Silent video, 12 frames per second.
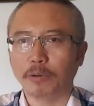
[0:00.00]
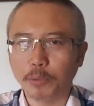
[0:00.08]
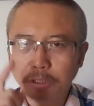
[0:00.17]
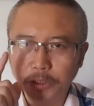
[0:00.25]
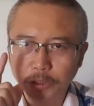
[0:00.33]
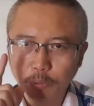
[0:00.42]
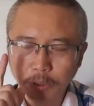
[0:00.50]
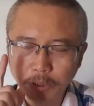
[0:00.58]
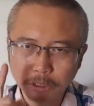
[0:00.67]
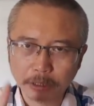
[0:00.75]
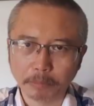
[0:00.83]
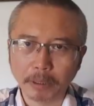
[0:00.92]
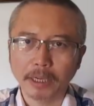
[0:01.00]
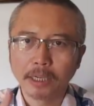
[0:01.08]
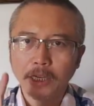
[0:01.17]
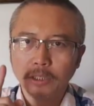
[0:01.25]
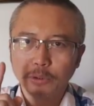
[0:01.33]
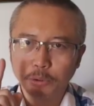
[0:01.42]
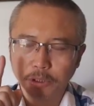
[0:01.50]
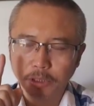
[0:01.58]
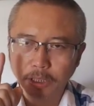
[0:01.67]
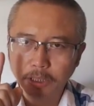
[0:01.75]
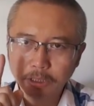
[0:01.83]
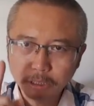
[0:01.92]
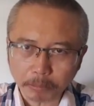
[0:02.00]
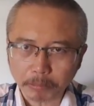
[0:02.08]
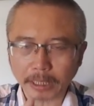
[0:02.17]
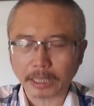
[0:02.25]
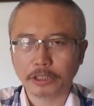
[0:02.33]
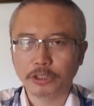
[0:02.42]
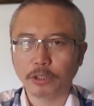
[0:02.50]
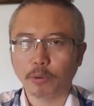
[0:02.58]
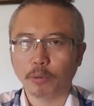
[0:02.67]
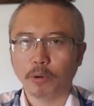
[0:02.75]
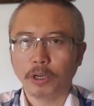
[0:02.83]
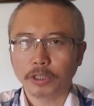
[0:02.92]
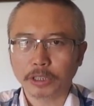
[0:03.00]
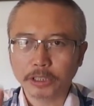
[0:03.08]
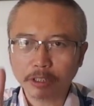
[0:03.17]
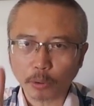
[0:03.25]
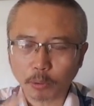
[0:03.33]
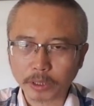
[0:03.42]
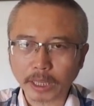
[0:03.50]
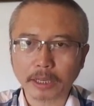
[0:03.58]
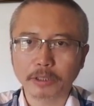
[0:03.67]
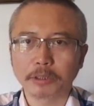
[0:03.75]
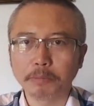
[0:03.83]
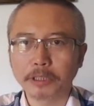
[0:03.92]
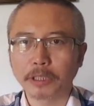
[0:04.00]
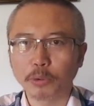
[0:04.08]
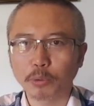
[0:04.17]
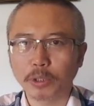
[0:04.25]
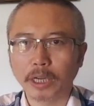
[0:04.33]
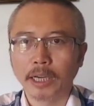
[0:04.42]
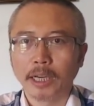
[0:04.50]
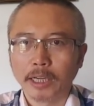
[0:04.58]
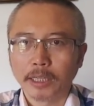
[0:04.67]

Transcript: 为为什么取得了这么大的效果？这个效果大到什么程度呢？